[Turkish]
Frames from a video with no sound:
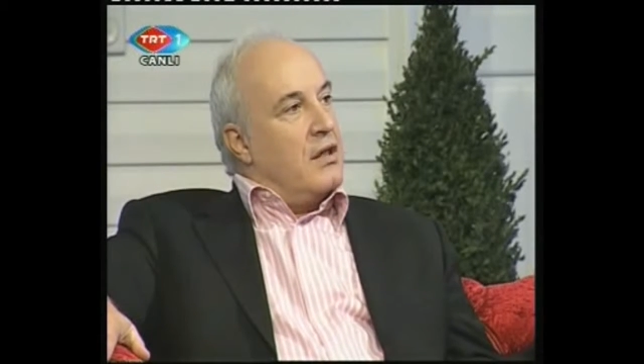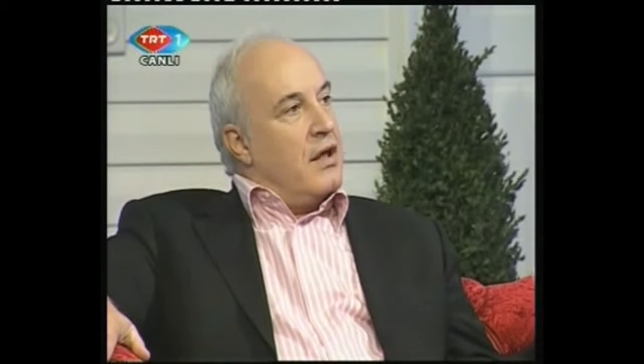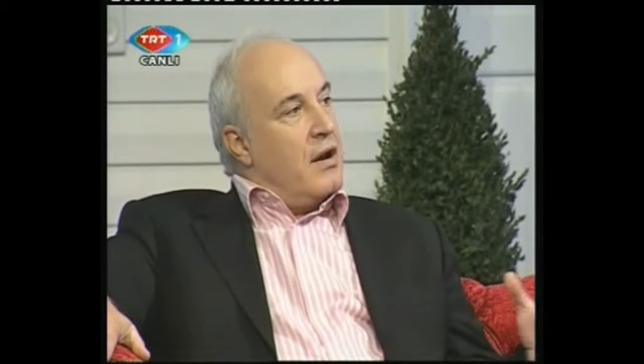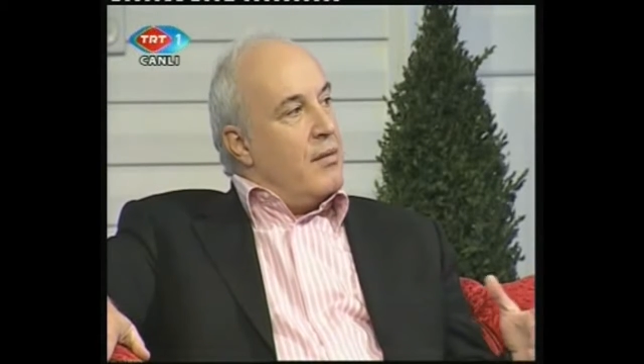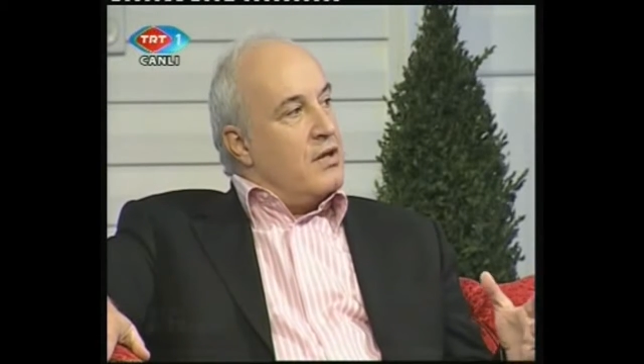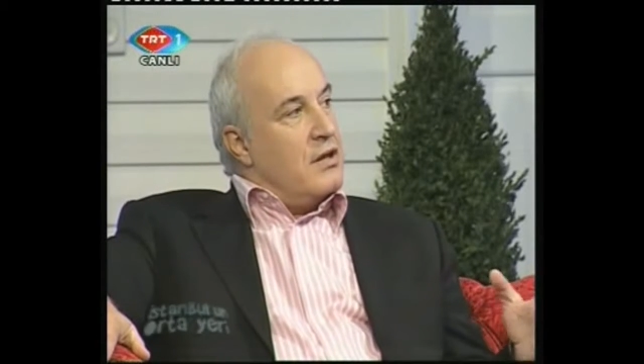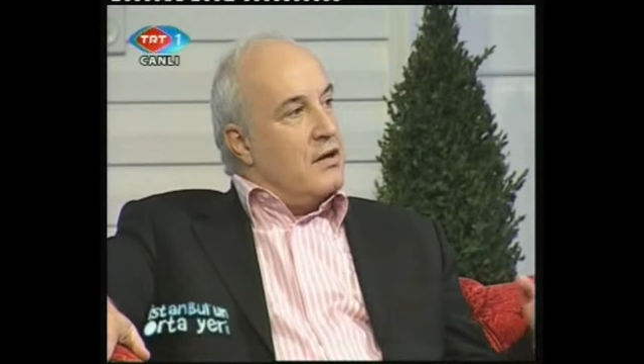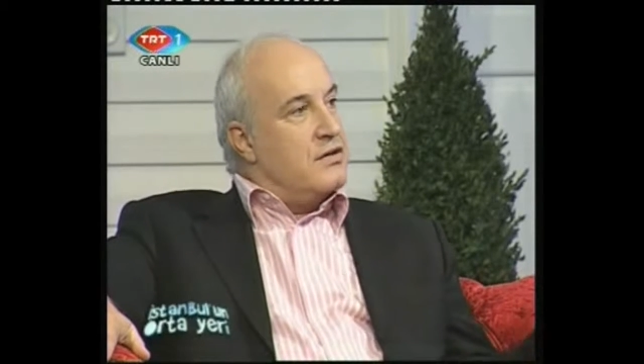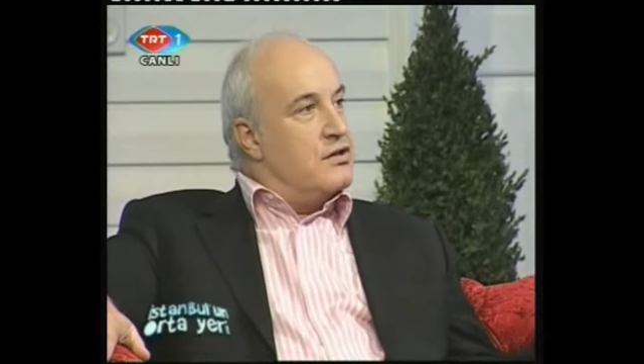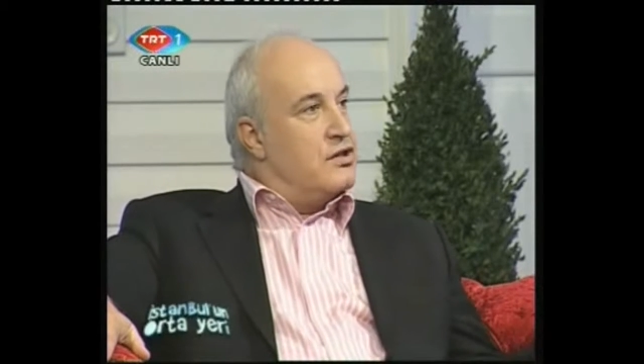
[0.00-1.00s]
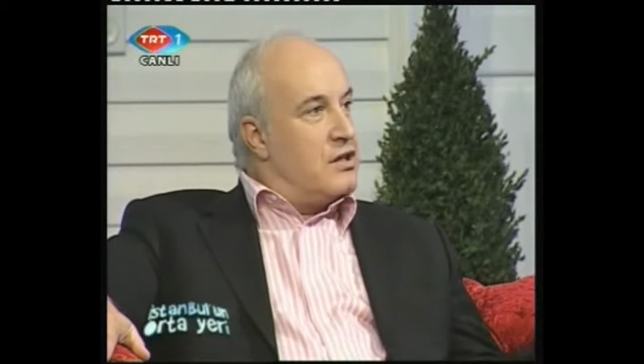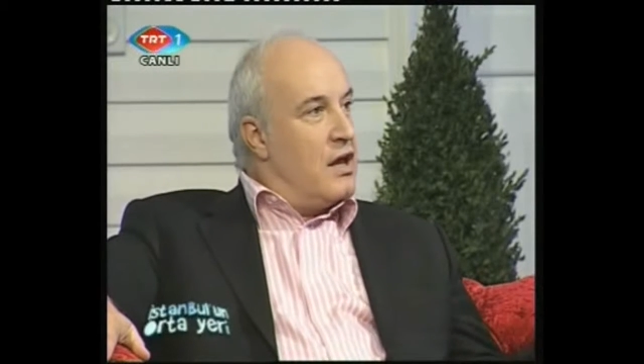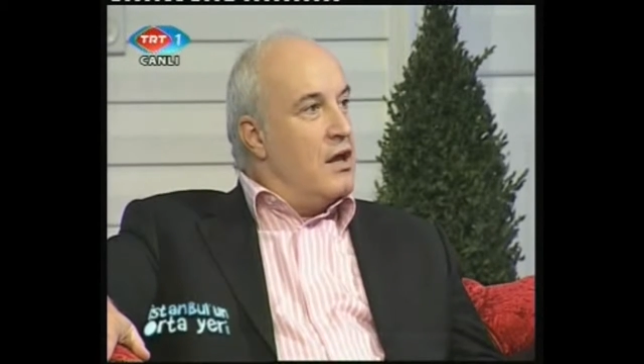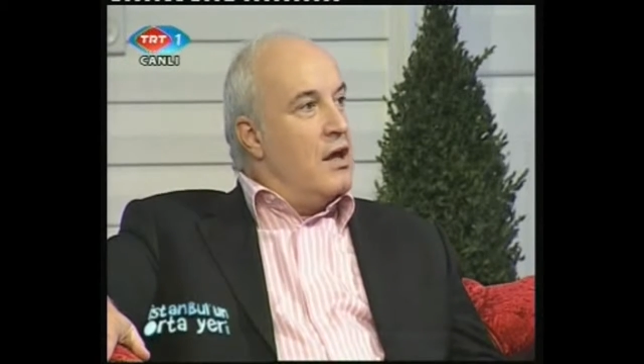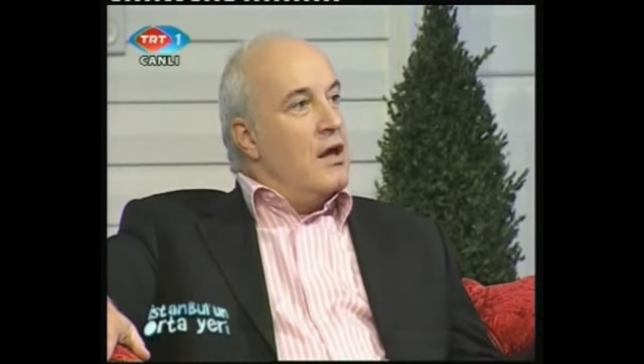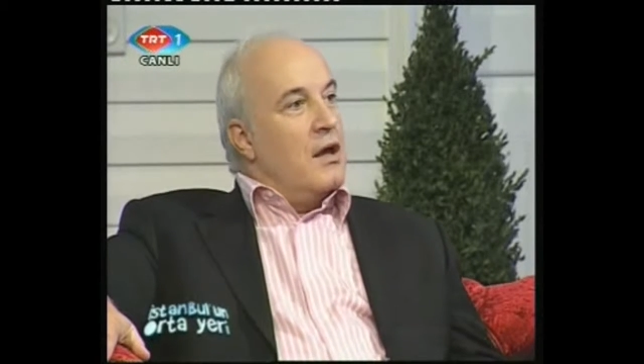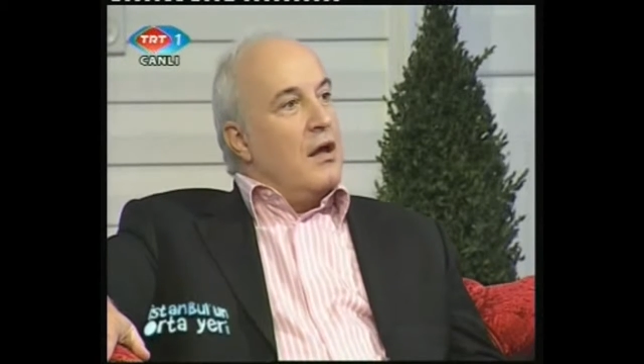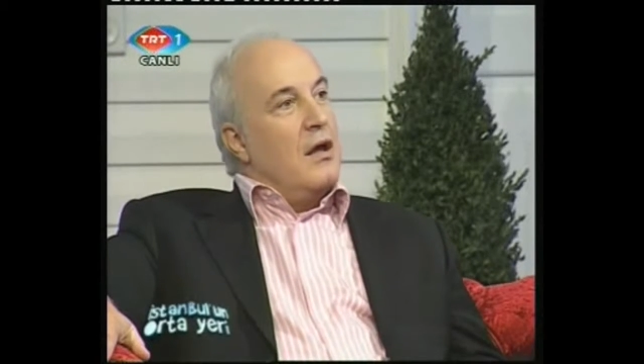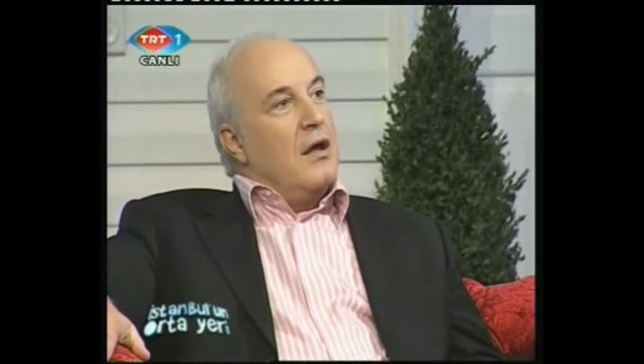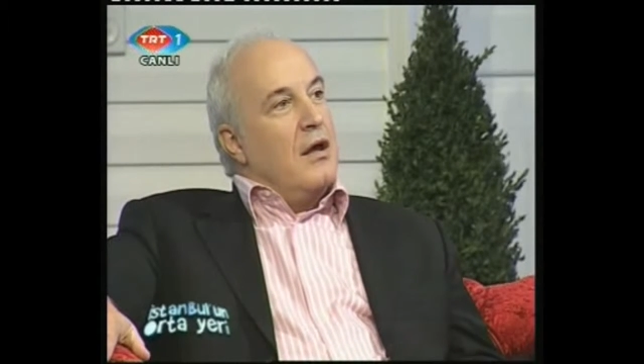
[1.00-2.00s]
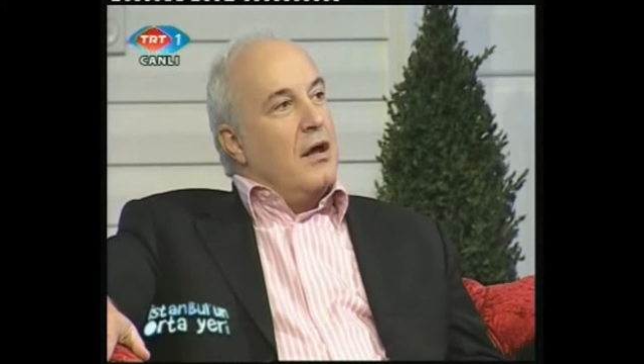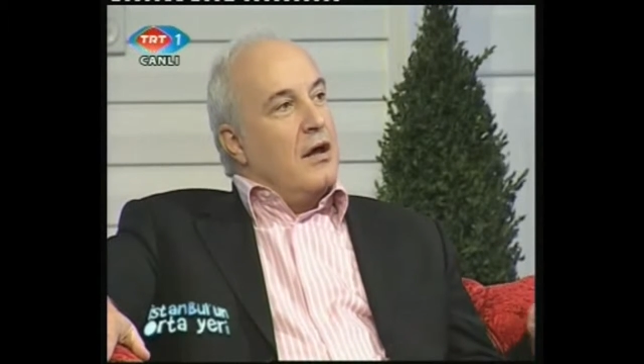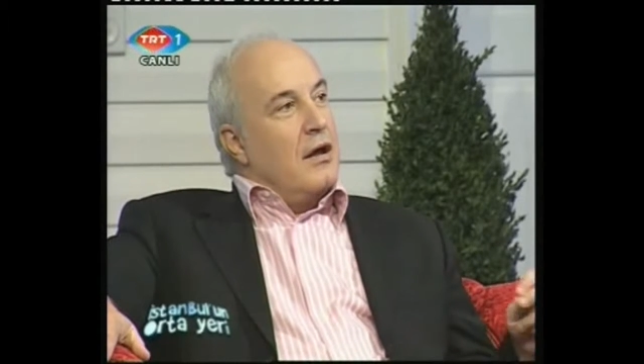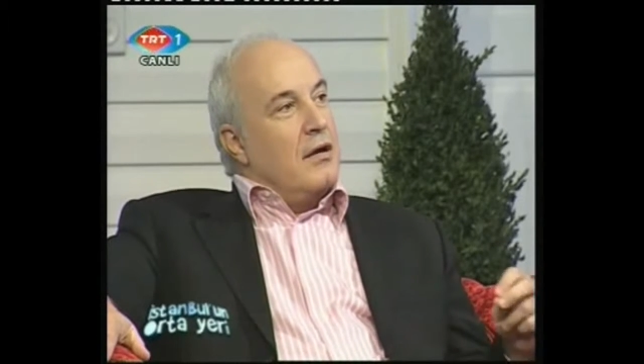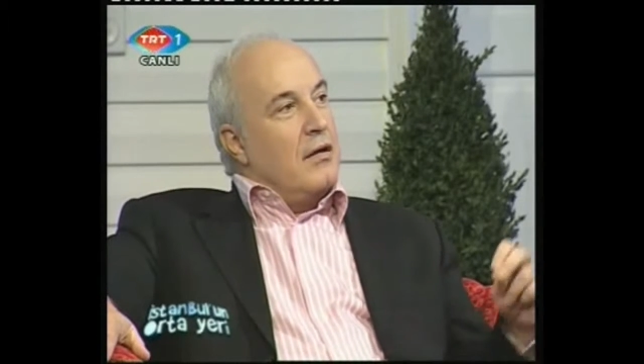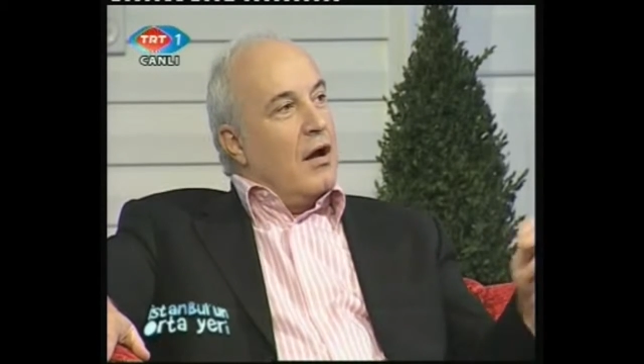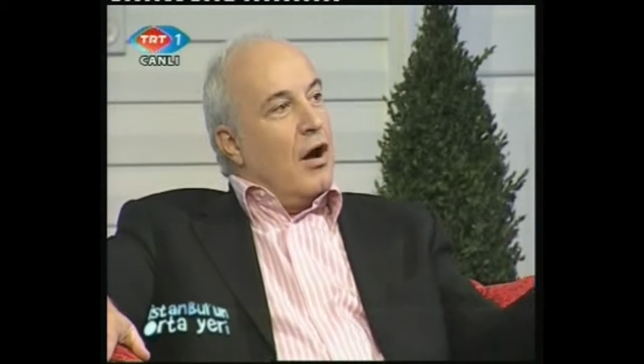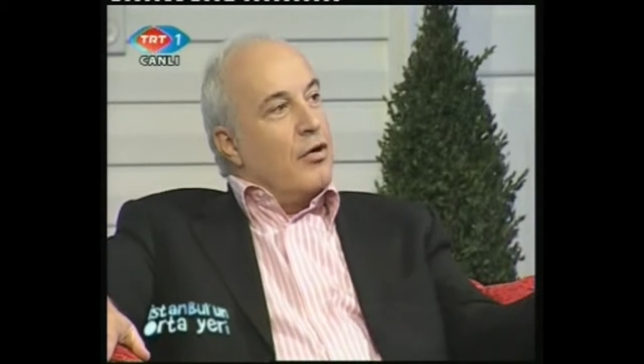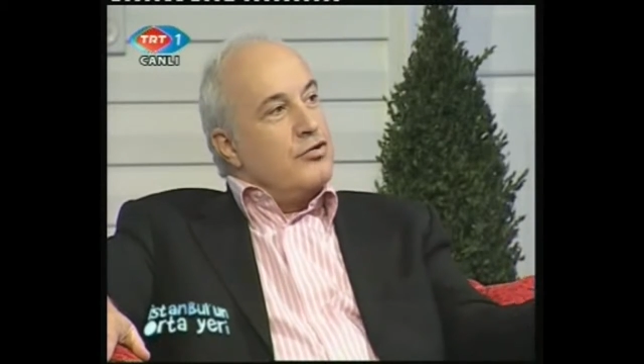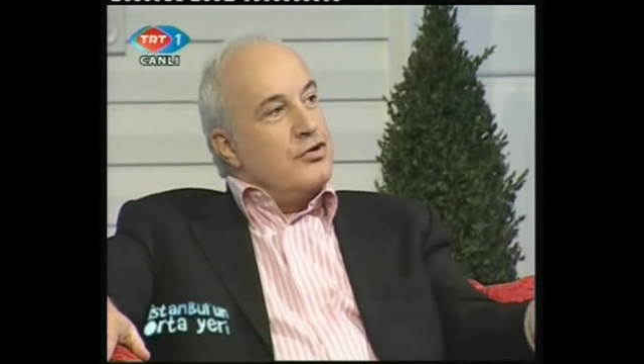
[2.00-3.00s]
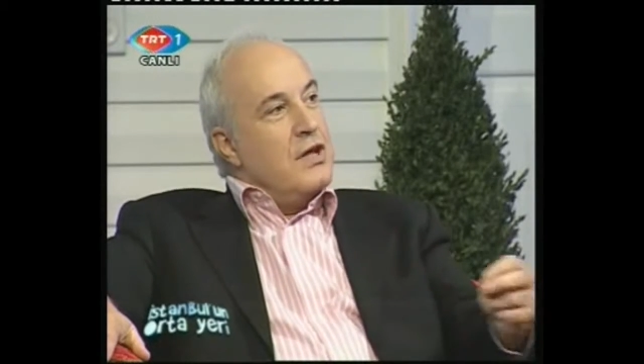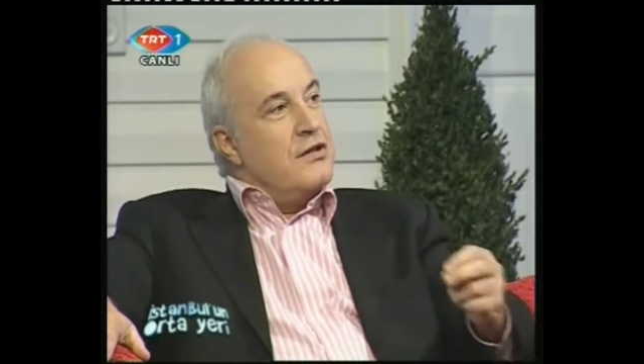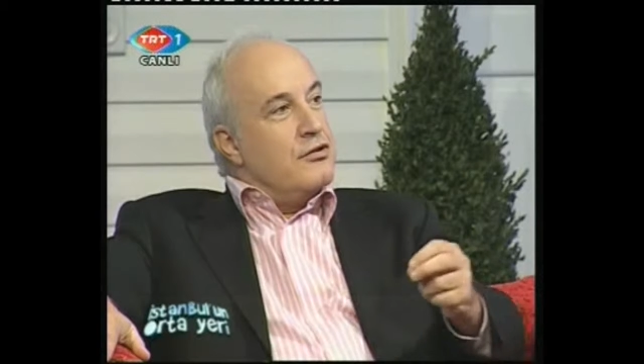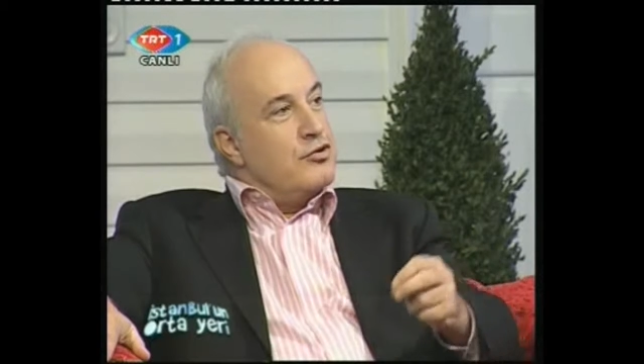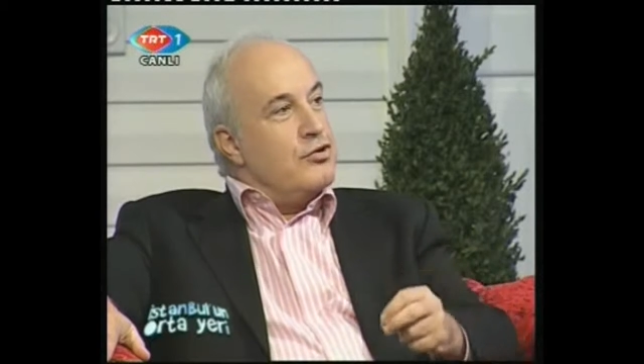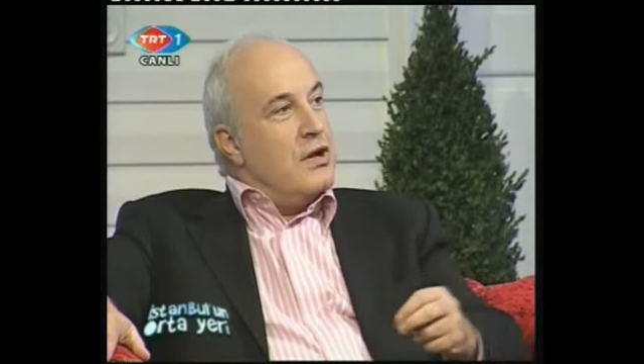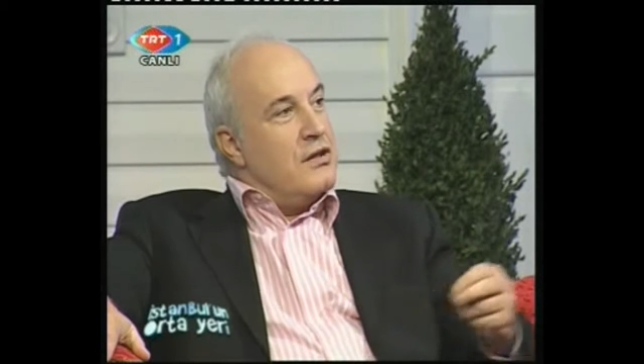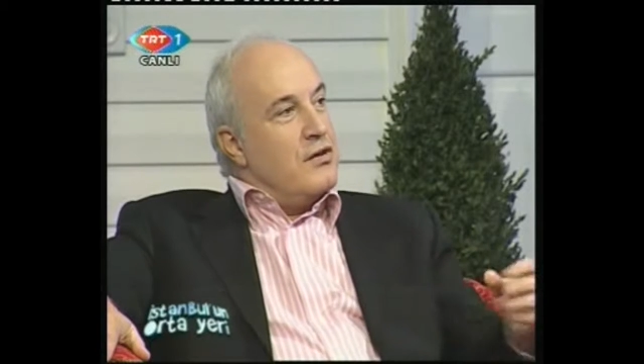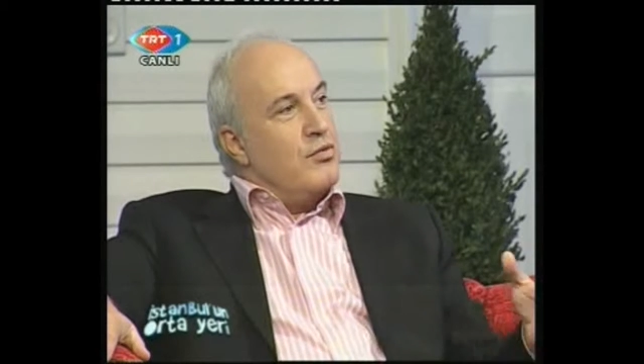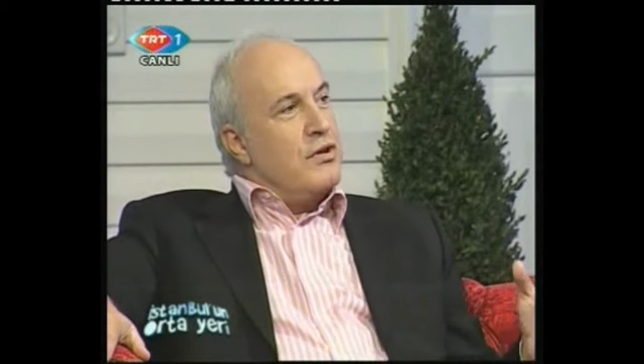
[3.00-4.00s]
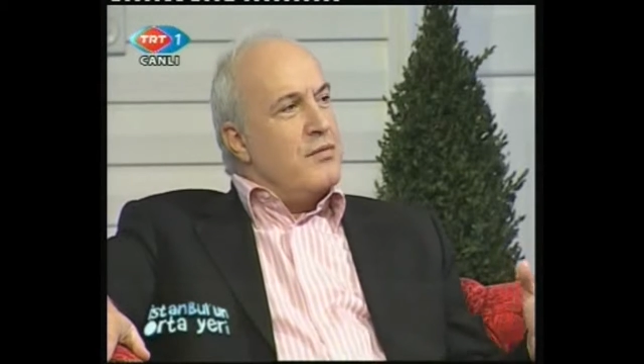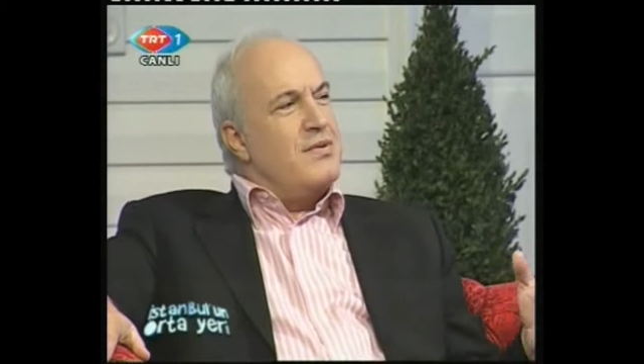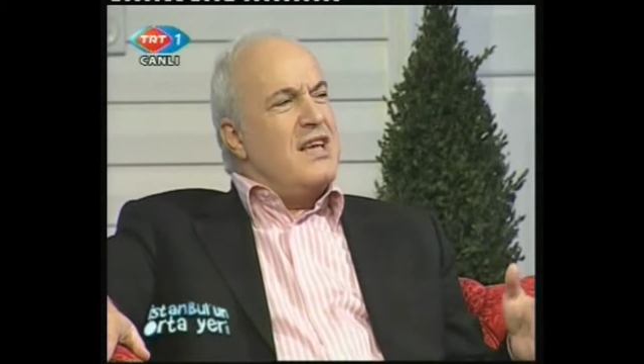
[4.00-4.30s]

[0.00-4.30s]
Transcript: Allah rahmet eylesin işte e, aruz nedir, şu nedir, bu nedir.